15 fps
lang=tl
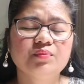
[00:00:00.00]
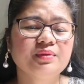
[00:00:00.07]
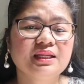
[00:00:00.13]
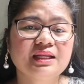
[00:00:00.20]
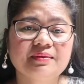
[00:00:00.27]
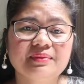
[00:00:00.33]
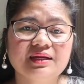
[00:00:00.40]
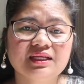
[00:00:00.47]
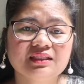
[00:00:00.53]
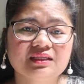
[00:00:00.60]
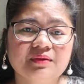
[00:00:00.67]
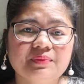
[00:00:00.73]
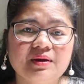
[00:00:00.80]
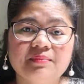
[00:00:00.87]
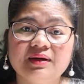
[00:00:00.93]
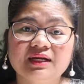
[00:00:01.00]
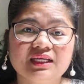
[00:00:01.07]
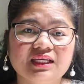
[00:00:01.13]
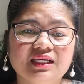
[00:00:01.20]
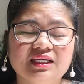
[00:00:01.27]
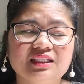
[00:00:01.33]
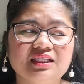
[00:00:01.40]
Minamaliit ka pa,
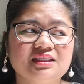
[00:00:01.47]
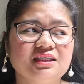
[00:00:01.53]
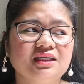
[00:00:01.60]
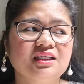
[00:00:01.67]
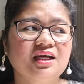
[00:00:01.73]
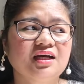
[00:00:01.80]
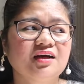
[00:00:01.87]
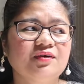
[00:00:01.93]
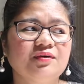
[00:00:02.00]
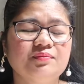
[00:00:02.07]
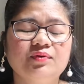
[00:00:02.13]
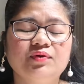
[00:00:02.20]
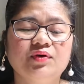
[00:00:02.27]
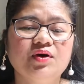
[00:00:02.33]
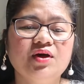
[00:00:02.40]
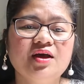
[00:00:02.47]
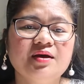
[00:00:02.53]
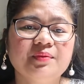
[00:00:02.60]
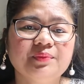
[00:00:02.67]
mag-ingat ka sa ginagawa mo.